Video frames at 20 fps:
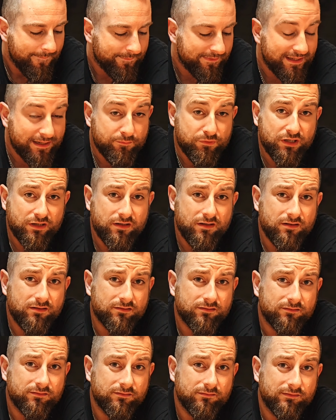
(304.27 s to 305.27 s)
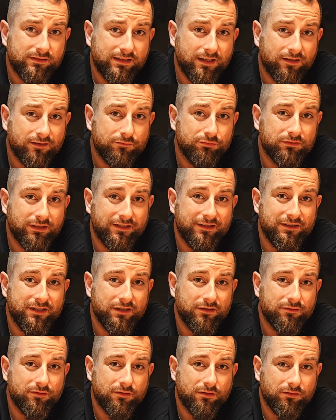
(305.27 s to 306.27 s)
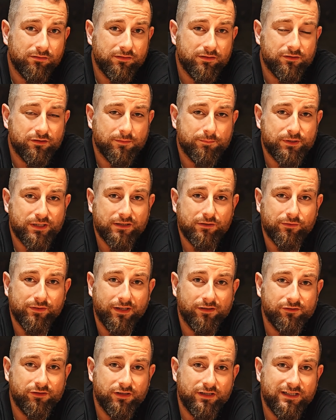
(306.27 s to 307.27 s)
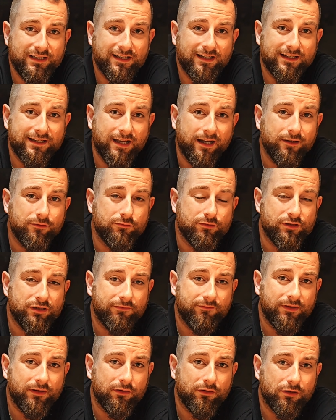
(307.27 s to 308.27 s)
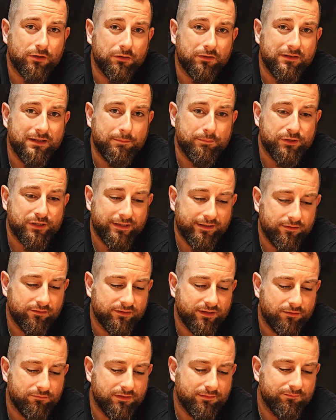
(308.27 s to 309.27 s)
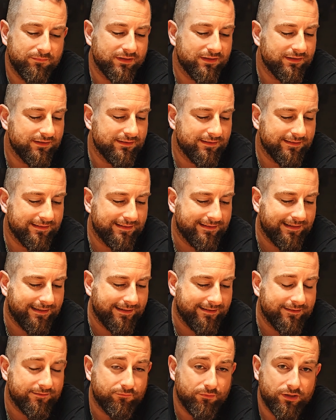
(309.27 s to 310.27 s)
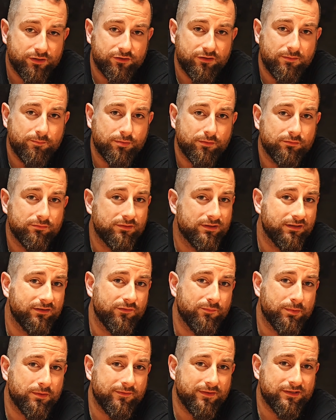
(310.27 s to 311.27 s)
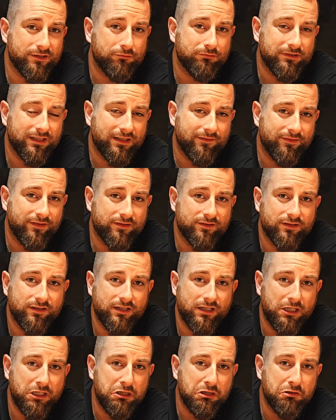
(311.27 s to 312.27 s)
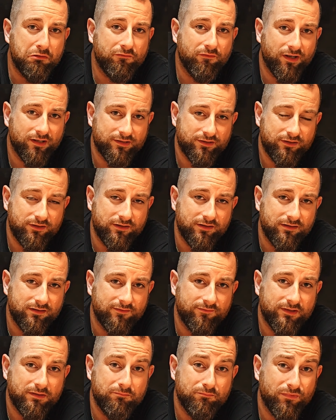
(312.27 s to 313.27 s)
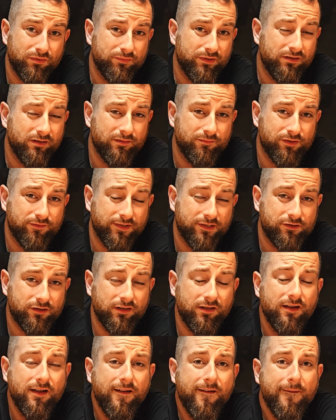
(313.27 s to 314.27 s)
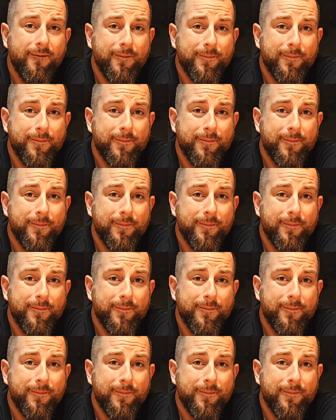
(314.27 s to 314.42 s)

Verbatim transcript: Niemniej, e, jak tutaj niejednokrotnie się przekonacie i jak ja już się wielokrotnie przekonałem, ten właśnie producent wprowadzał najwięcej innowacji w tym mobilnym świecie